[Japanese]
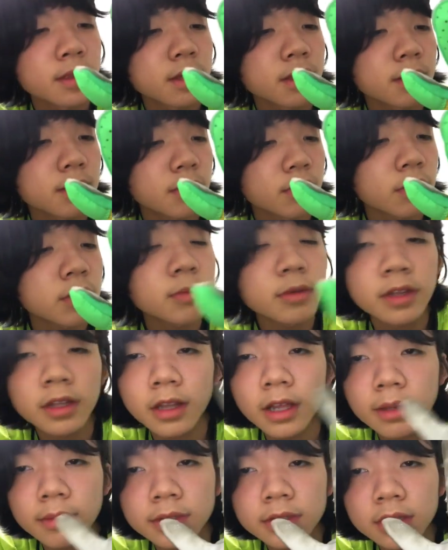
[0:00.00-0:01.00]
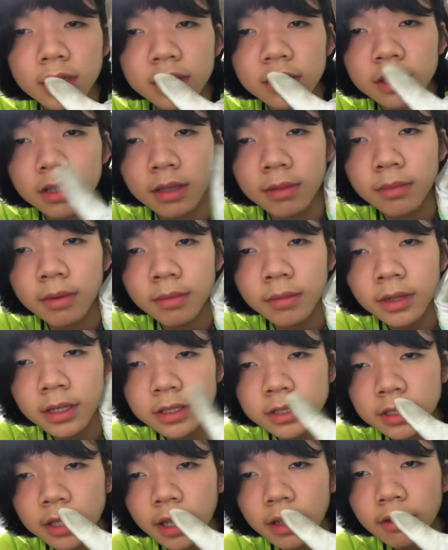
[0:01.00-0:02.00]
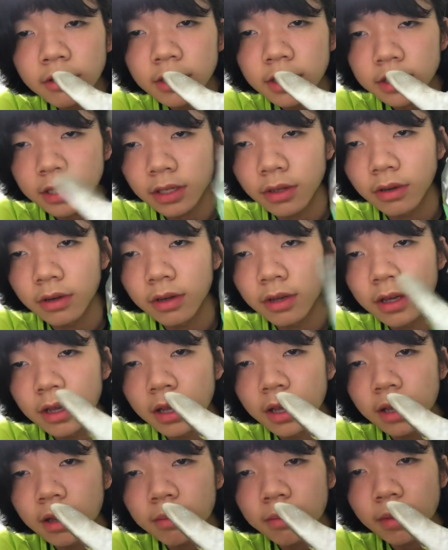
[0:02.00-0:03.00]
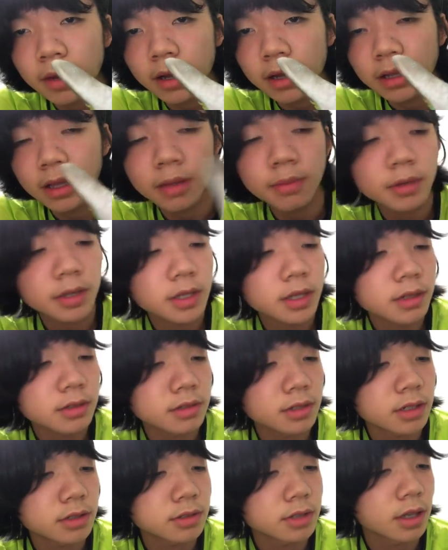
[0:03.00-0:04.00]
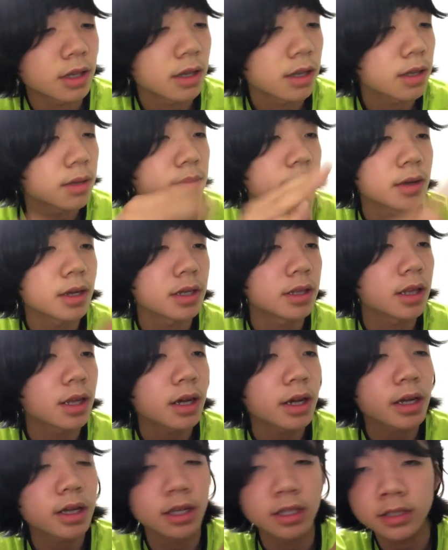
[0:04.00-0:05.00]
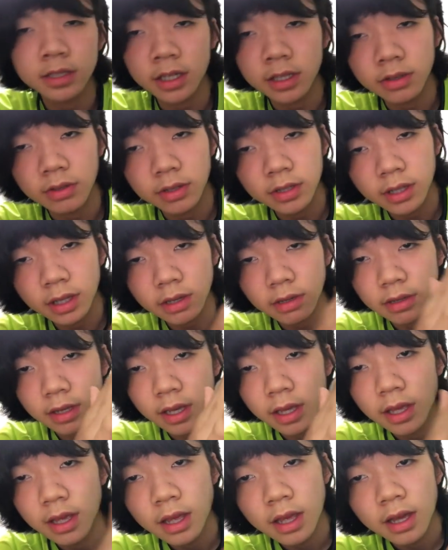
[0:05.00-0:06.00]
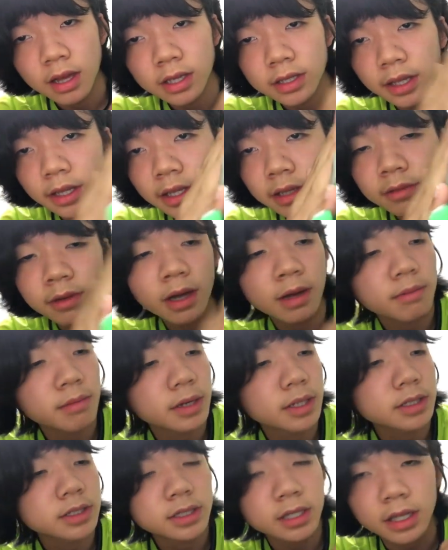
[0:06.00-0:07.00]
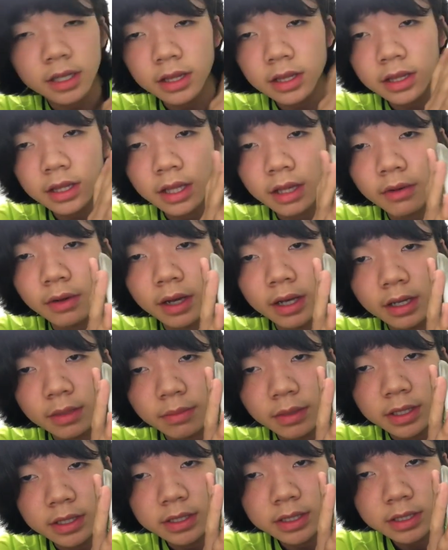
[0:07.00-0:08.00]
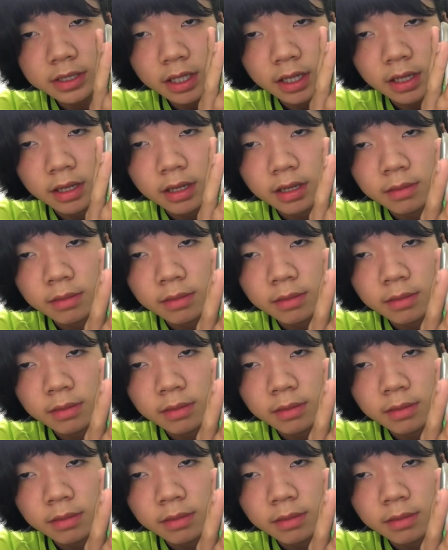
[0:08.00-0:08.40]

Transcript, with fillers: まあ、これもね、だいぶ使ってて、まあ、まだ使えるんですけど、まあ、破きたくなくて、まあ、長い間使っておきたいので、最近はあんまり使ってはいません。